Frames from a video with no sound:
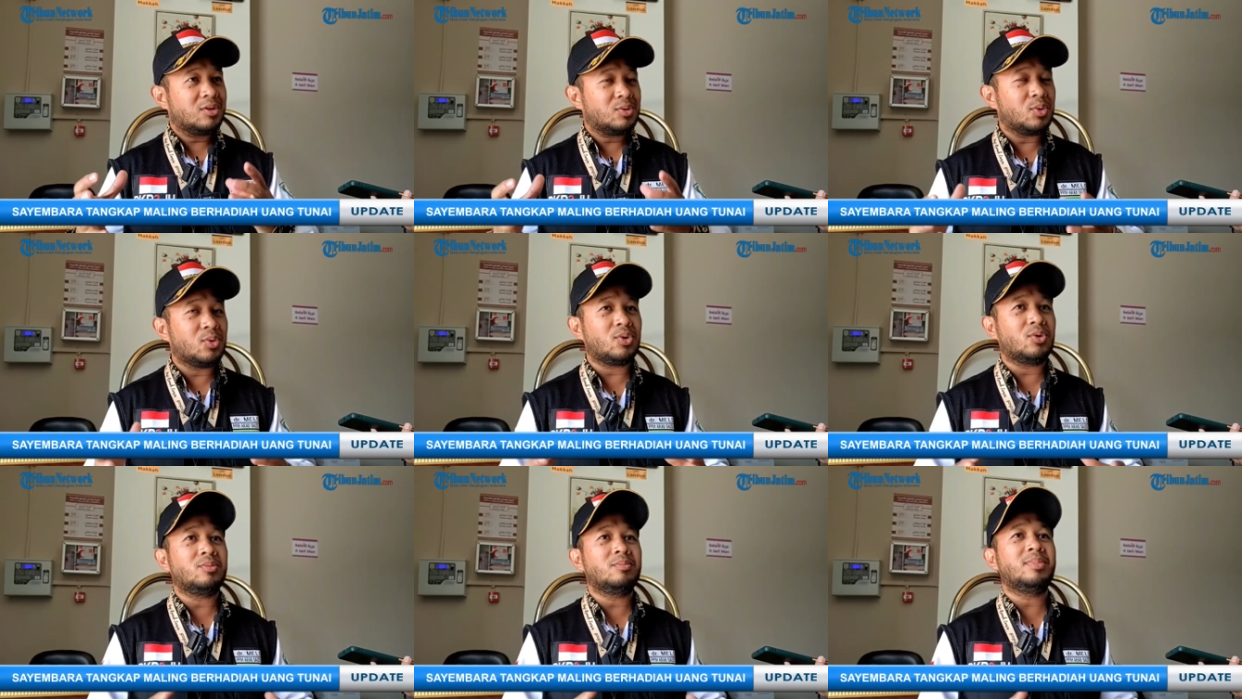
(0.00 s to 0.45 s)

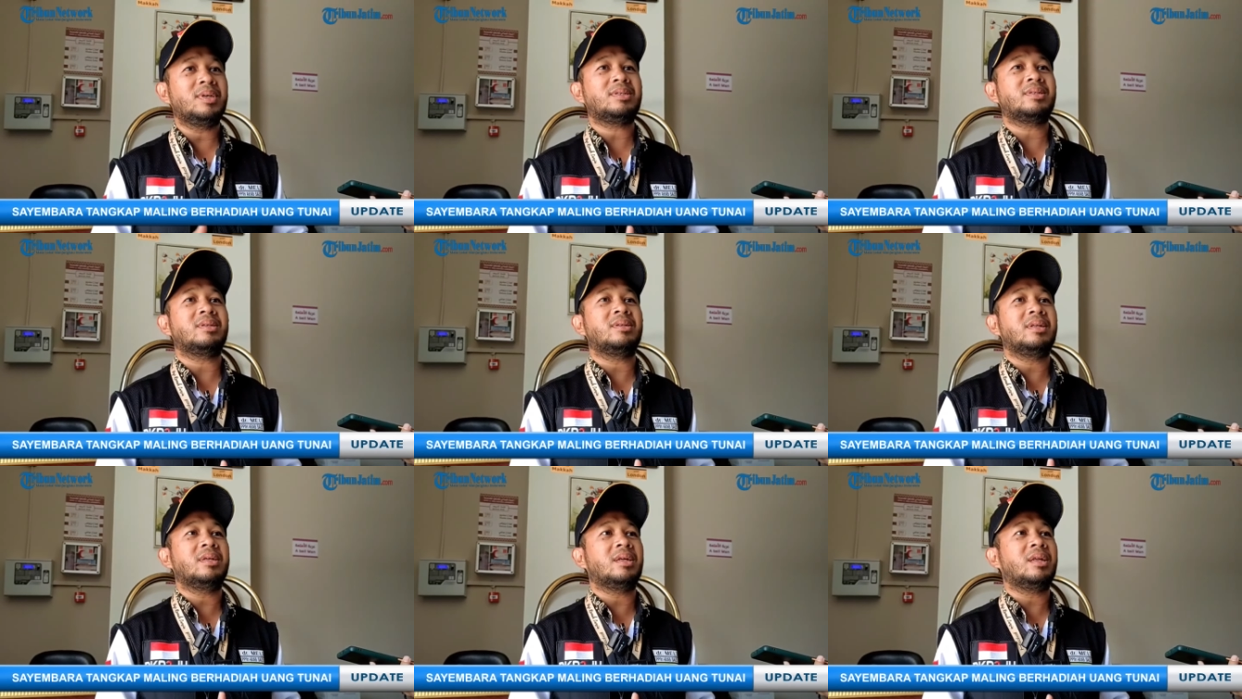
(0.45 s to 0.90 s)
turun
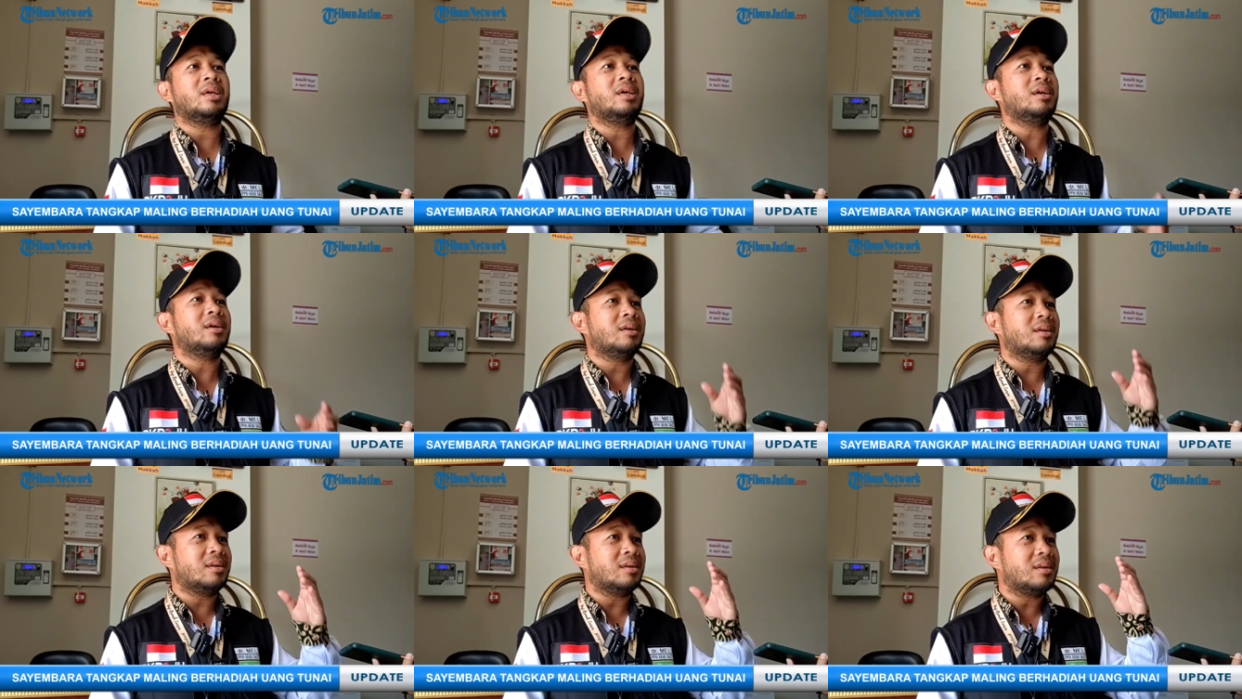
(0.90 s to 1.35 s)
bis
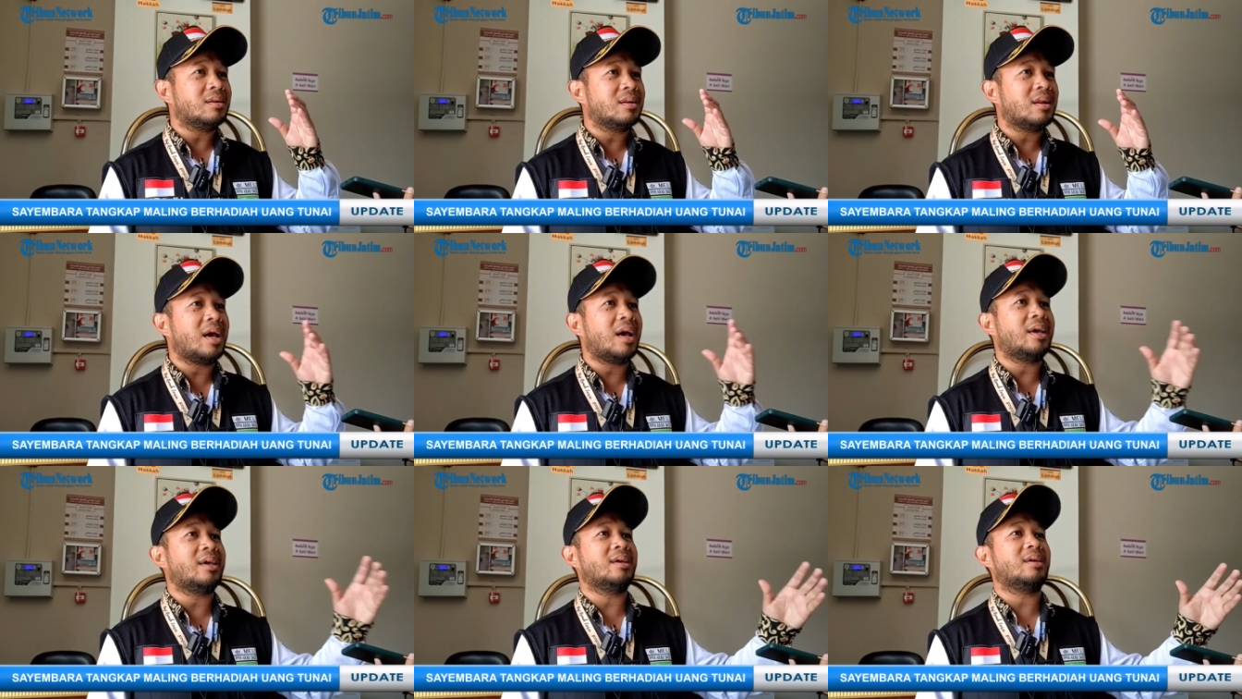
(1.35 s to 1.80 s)
sendiri,
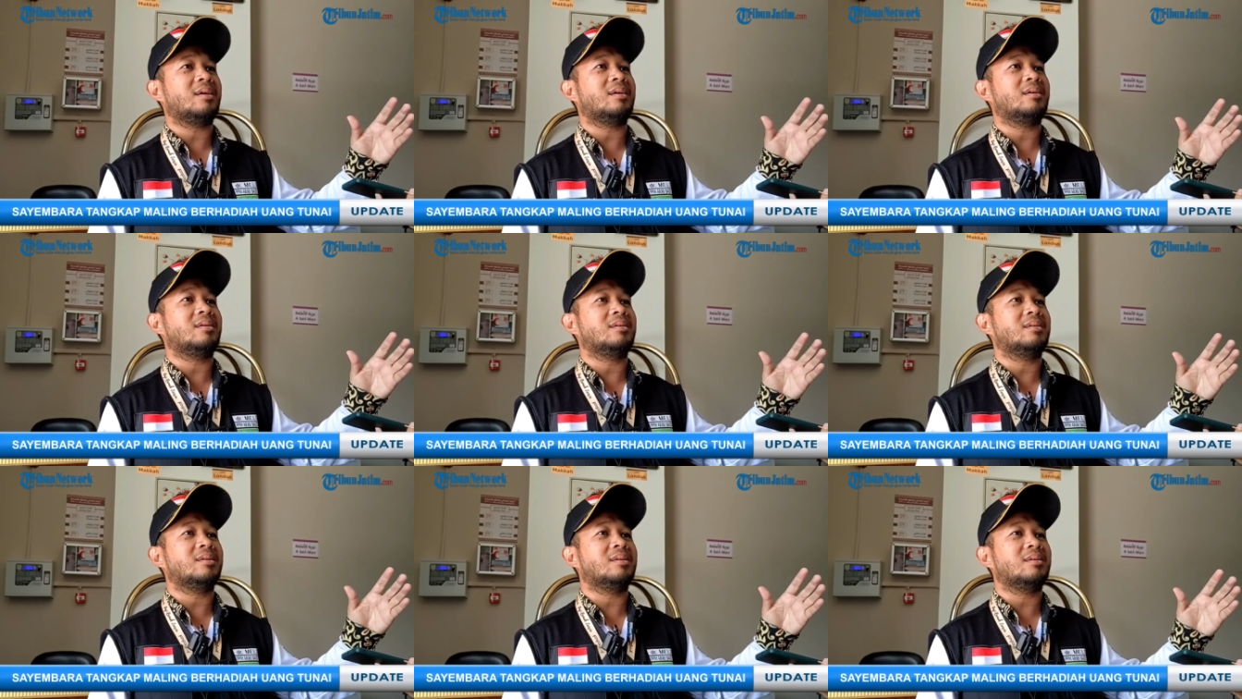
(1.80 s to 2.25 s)
naik
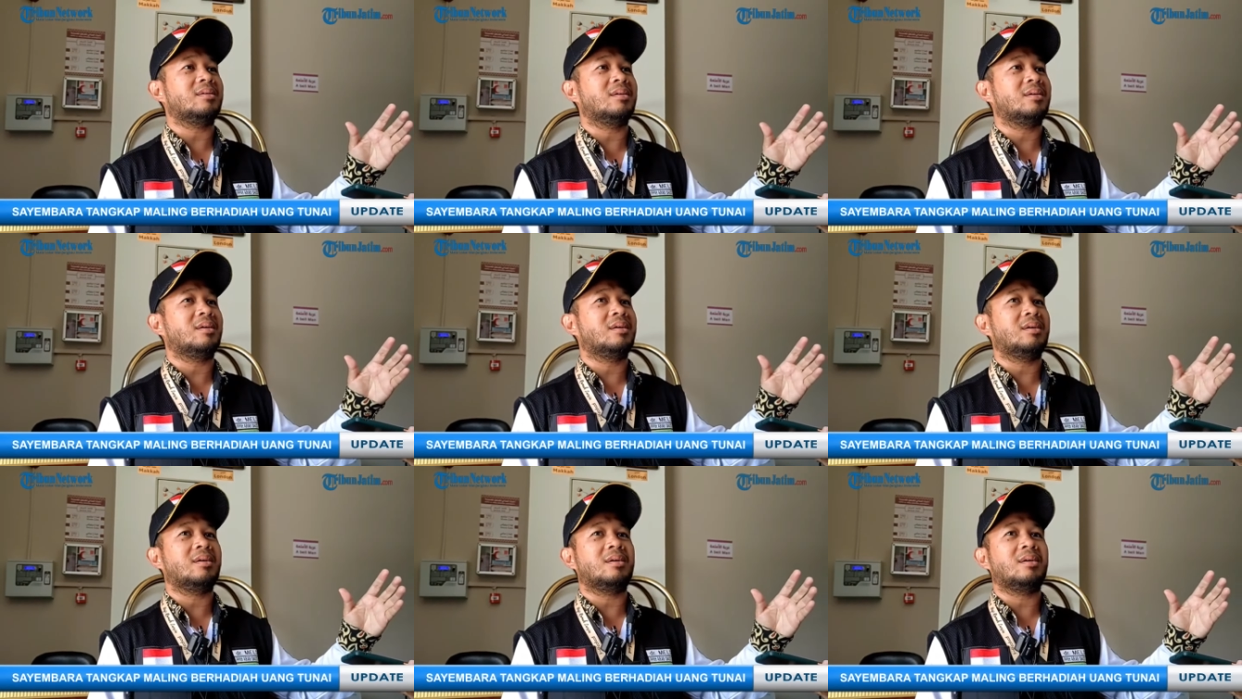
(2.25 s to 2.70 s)

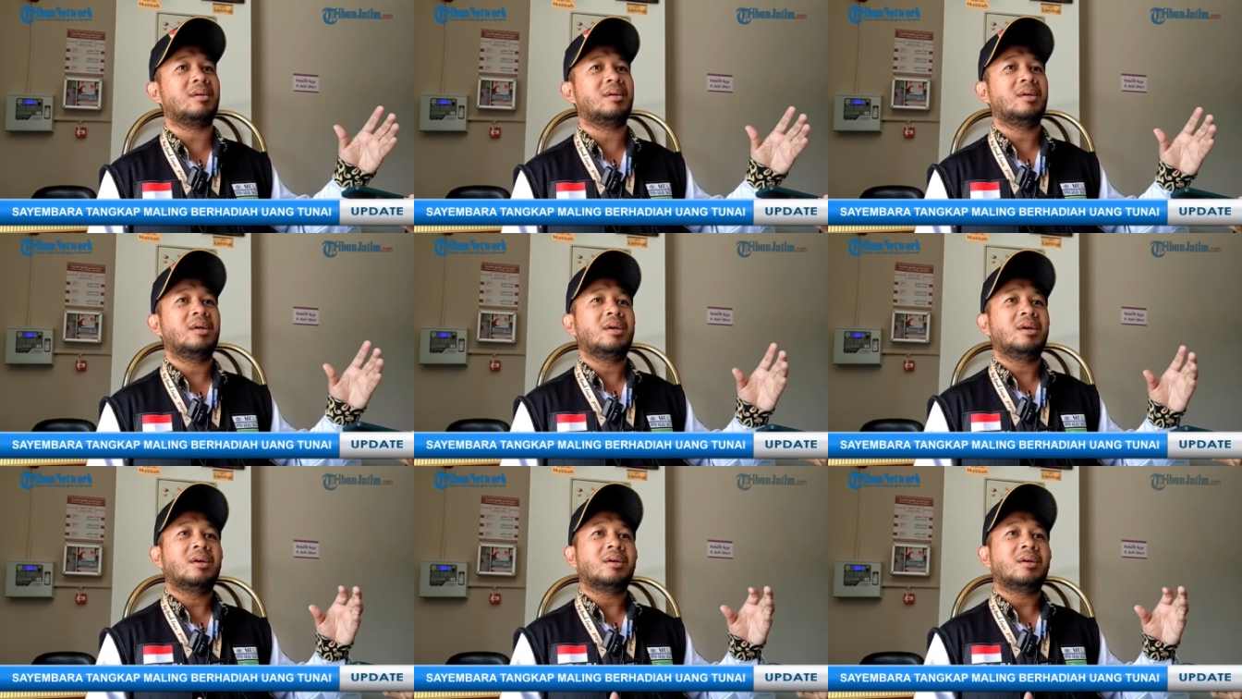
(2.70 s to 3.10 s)
uh,